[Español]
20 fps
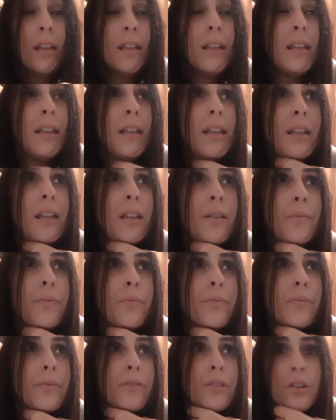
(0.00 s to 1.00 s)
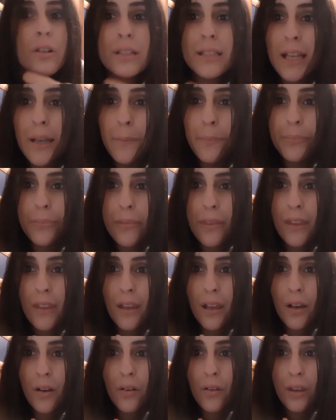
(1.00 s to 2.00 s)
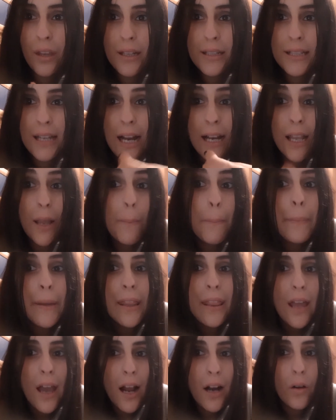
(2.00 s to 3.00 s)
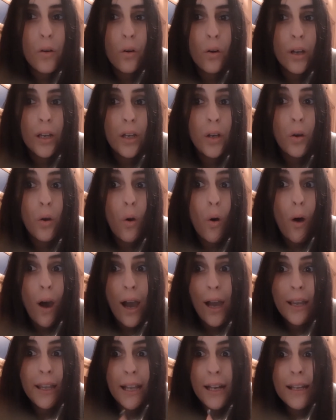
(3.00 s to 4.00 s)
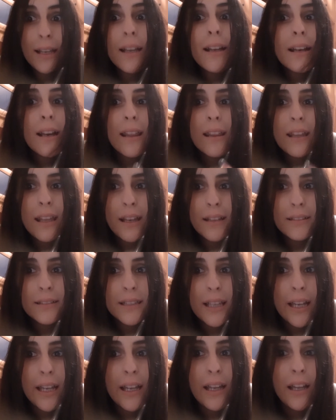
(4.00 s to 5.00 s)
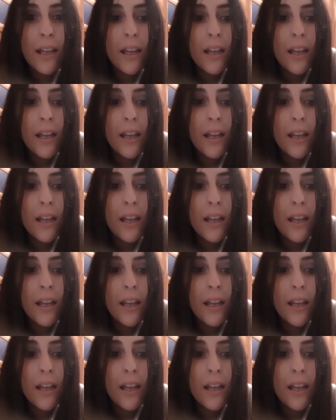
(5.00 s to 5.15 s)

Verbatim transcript: Y mm, yo qué sé, joder, si alguien pide algo y no hay el ingrediente